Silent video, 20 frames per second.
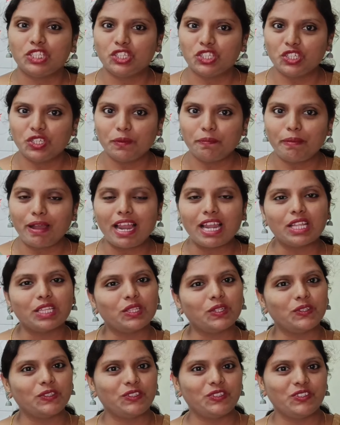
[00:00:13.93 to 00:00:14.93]
జున్ను
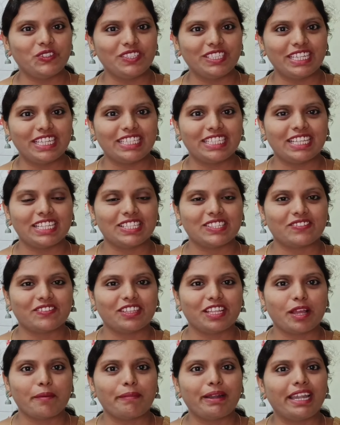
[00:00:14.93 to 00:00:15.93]
పాలతో జున్ను
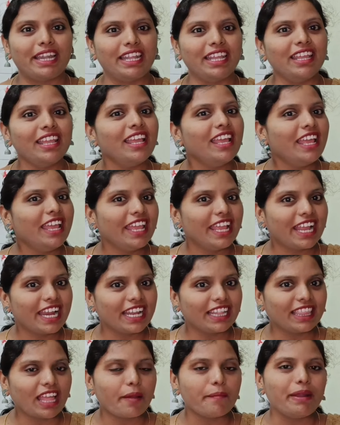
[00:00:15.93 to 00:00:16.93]
చేసేసుకుందామండి ఇక్కడ
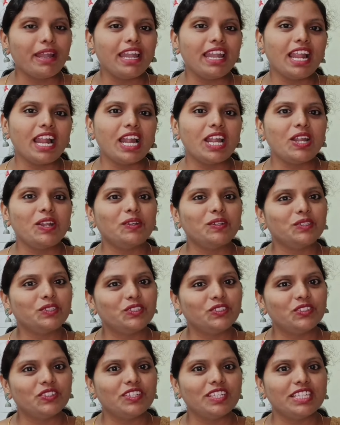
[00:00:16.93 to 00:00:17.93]
తమిళనాడులో
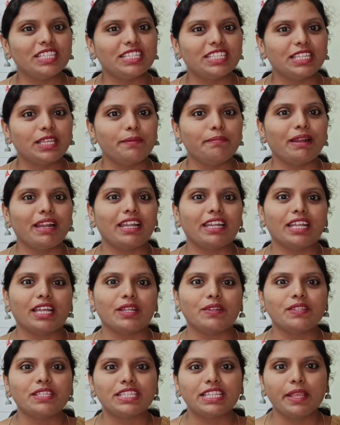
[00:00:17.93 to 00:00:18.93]
జున్నుని సీమ్
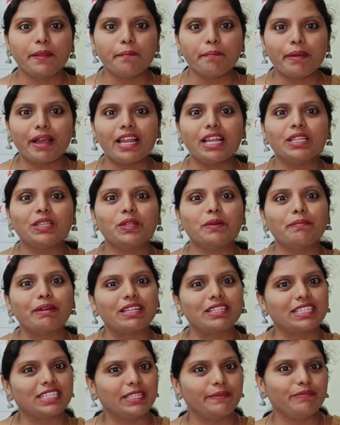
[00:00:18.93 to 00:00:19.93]
అంటారు సీమ్ పాలతో
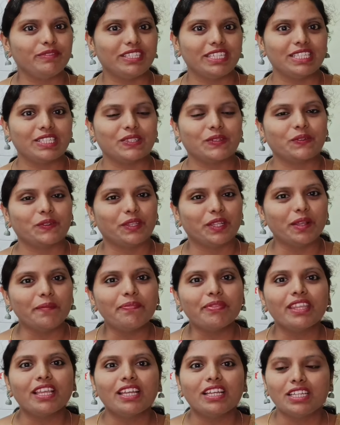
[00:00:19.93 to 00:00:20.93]
మనం సీమ్ చేసుకుందాం
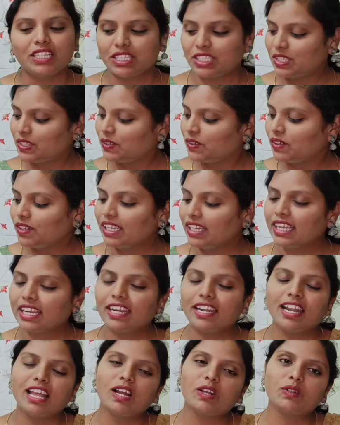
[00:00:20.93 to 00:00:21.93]
సో
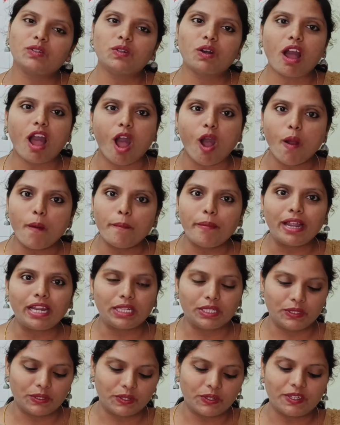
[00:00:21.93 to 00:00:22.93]
ఇక్కడ నాకు ఆవు పాలు
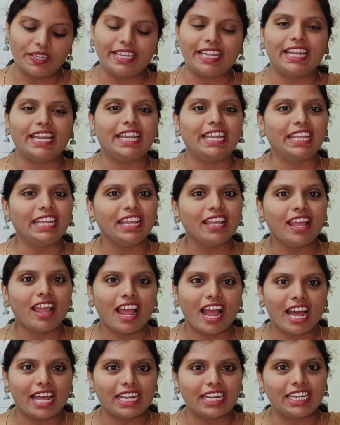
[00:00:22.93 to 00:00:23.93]
దొరికినాయండి
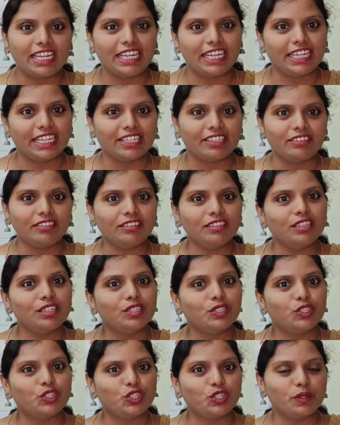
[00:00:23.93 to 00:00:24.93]
అర లీటరు
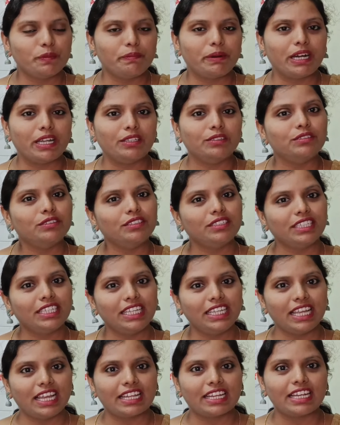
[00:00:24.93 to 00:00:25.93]
జున్ను పాలు
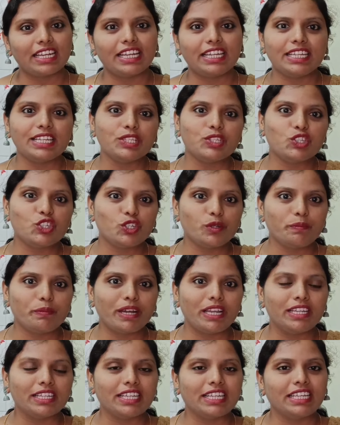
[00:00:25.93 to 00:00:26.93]
ఈ అర లీటర్ జున్ను
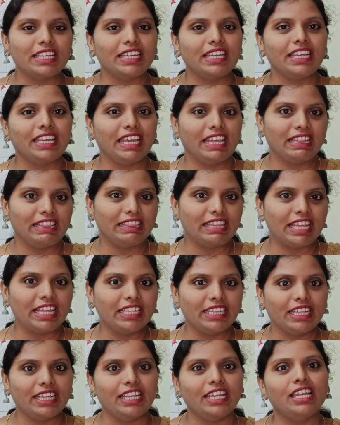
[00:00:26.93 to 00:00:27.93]
పాలకి
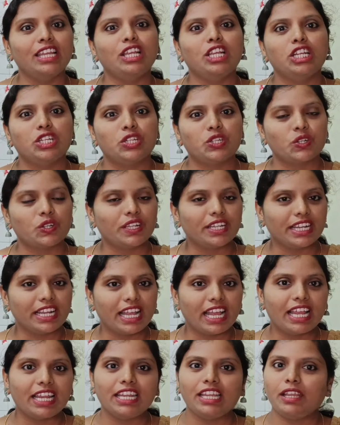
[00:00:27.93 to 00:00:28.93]
ఎంతైతే షుగర్
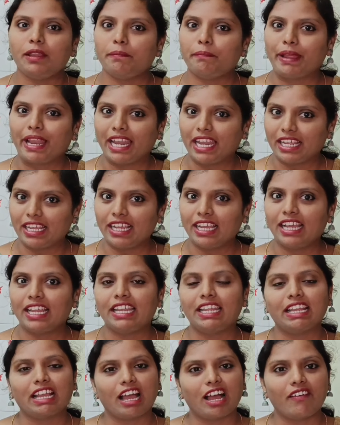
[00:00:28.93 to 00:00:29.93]
కానీ బెల్లం
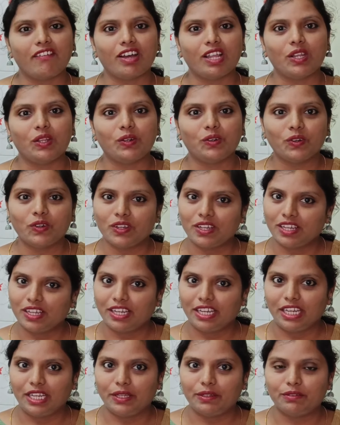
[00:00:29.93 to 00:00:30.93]
కానీ కావాలో
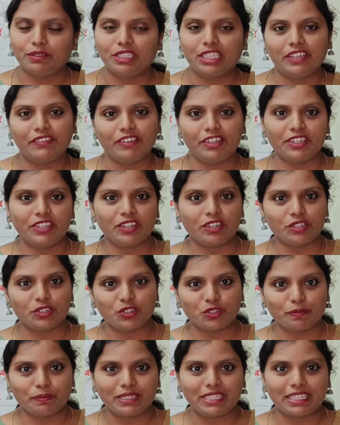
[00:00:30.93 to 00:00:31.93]
నేను ఈ వీడియోలో
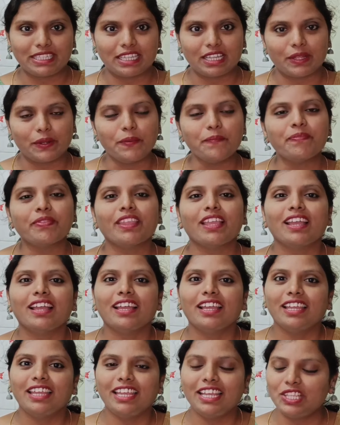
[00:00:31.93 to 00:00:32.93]
చూపిస్తాను
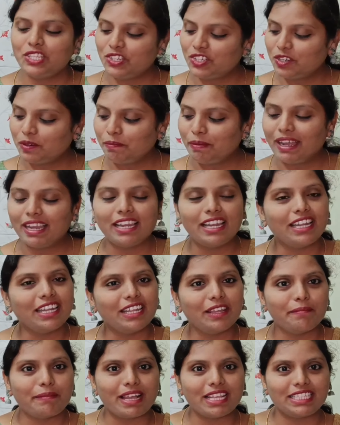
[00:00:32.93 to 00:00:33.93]
ఈ జిన్ను పాలండి
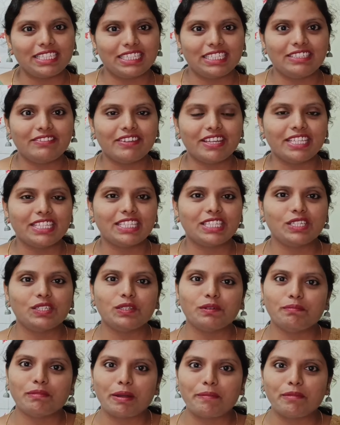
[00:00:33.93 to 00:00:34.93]
మా చిన్న వయసులో
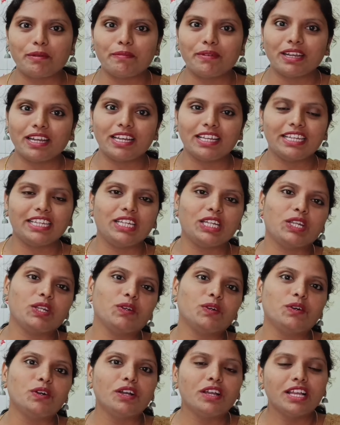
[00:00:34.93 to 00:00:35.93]
మా అమ్మమ్మ గారి
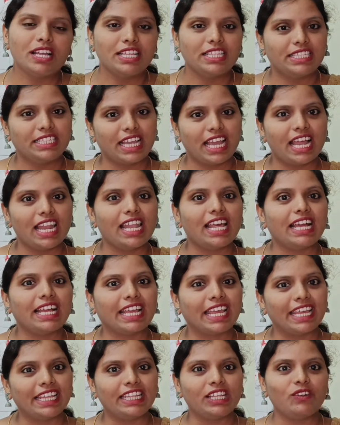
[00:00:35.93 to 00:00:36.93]
ఇంట్లో చాలా
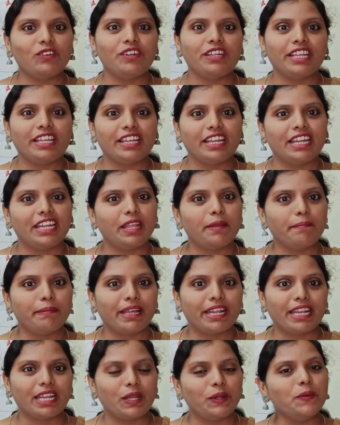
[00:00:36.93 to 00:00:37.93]
గేదెలు ఉండేయండి
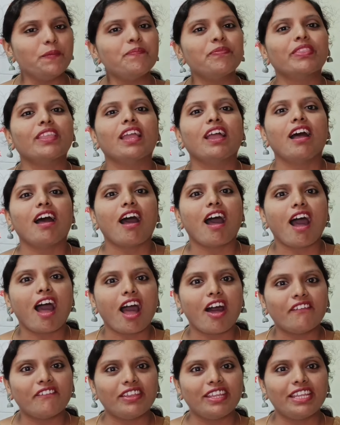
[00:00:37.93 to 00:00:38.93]
బర్రెలు
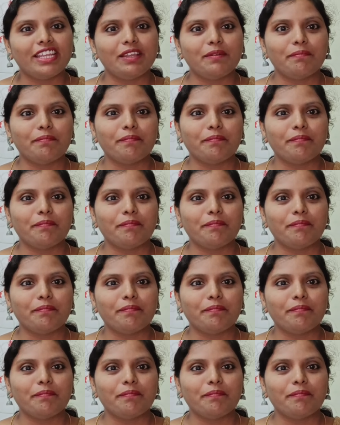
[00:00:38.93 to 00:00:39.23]
అవి